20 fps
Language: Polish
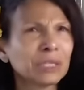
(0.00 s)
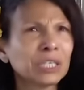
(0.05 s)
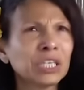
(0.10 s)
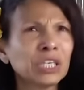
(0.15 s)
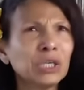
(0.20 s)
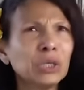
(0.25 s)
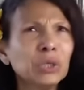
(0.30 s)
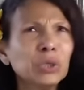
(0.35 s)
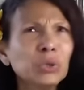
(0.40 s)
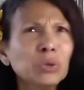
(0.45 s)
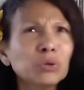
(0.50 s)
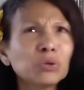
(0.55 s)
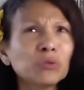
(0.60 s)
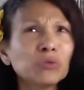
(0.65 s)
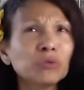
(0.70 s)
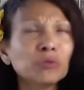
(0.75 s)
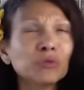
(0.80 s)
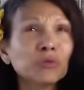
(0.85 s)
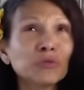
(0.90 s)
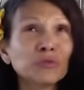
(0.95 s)

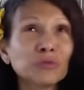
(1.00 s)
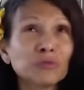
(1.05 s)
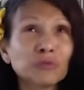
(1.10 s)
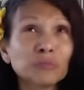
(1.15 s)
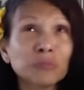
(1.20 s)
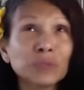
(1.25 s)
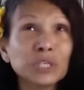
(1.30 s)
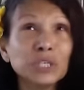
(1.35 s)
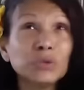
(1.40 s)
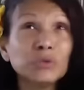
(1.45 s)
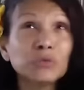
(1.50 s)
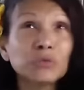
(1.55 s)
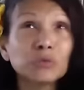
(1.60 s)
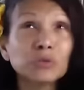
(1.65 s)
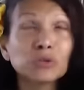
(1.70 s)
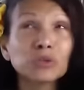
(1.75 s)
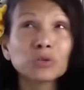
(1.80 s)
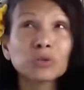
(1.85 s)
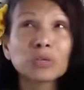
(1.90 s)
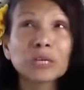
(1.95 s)
Piękne,
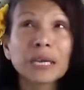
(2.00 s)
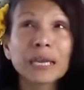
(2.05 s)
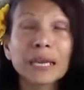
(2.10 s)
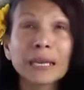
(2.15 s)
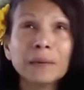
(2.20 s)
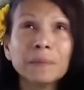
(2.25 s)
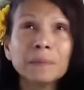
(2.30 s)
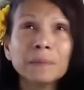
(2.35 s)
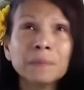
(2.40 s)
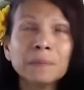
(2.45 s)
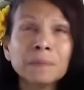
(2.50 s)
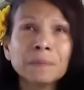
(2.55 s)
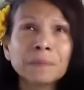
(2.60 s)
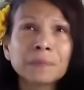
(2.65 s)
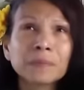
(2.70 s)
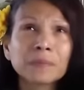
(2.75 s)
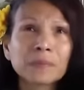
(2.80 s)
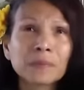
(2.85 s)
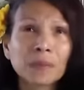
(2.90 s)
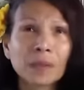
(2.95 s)
przepiękne
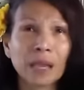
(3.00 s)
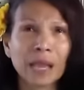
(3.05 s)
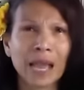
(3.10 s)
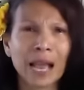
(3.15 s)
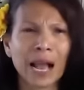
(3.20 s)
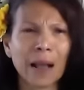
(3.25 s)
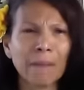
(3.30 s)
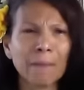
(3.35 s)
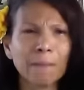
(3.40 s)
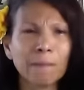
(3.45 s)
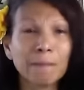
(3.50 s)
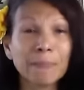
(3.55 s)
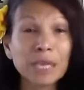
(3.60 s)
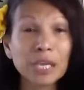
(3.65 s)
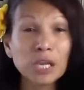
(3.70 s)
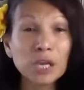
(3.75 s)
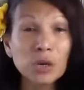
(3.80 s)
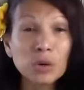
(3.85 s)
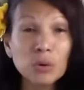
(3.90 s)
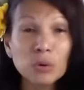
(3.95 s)
drzewo, które
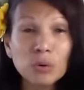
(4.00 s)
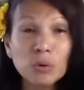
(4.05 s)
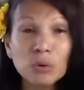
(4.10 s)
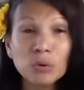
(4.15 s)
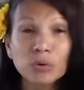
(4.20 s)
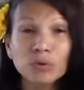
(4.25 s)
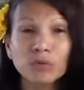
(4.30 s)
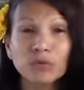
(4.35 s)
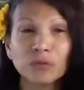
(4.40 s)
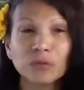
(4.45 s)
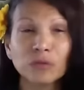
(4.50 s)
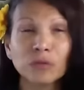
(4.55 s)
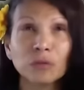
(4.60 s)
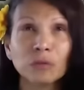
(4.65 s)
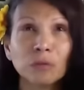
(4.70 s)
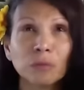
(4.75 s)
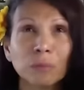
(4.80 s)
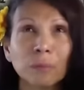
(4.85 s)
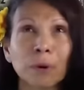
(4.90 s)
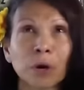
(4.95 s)
miało piękne
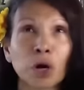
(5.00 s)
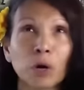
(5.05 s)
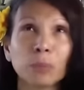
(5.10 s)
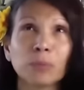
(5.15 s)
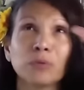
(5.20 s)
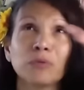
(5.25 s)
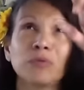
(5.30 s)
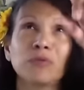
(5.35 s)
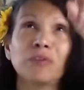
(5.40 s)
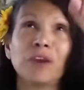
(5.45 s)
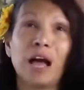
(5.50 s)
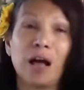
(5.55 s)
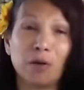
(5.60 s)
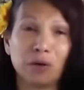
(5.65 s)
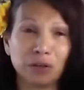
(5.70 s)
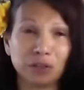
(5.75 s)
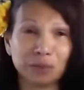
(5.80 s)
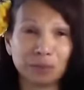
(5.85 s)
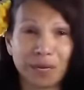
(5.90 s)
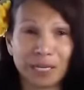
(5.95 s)
fioletowe
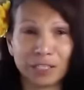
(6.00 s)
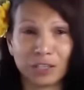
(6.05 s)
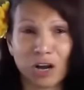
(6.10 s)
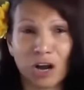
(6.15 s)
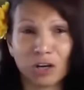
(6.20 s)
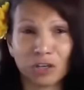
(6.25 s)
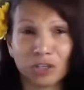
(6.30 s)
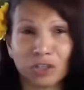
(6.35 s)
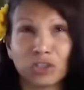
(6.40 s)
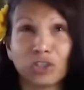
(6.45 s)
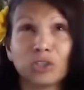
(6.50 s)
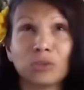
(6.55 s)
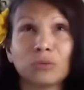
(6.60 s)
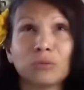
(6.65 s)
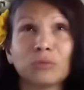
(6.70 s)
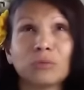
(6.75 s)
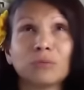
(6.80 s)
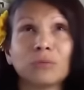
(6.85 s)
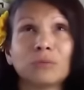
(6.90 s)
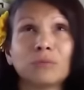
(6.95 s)
kwiaty. Moja
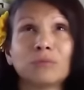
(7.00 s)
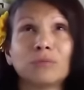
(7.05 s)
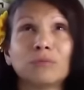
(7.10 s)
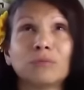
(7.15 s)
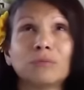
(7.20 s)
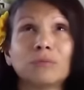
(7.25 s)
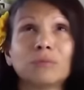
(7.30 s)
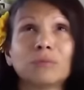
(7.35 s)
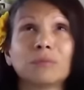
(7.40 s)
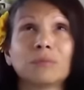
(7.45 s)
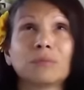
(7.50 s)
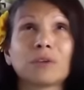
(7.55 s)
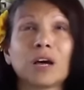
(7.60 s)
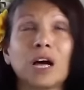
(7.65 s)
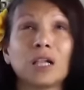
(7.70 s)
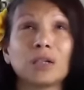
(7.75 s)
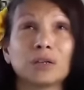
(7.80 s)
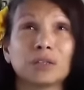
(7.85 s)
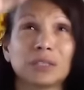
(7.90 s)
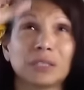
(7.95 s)
córka
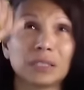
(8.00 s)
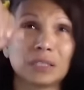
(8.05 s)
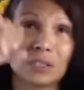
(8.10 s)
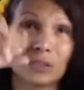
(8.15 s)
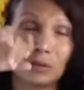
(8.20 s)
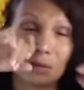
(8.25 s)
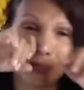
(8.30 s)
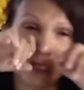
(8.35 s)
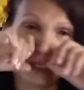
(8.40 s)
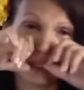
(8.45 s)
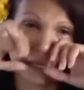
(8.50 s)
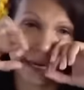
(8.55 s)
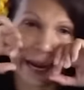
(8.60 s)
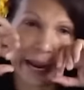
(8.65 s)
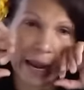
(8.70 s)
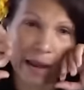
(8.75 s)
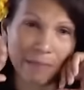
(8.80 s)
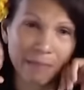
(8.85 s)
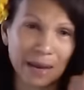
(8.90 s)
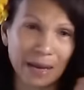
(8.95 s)
pokolorowała drzewo,
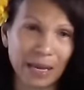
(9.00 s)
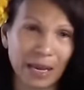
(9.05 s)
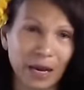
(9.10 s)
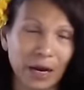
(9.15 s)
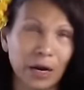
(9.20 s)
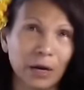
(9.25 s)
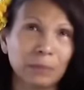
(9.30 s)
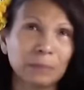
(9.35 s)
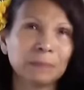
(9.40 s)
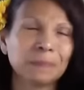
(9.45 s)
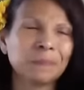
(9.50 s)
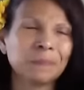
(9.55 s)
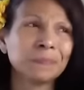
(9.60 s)
które tutaj mamy,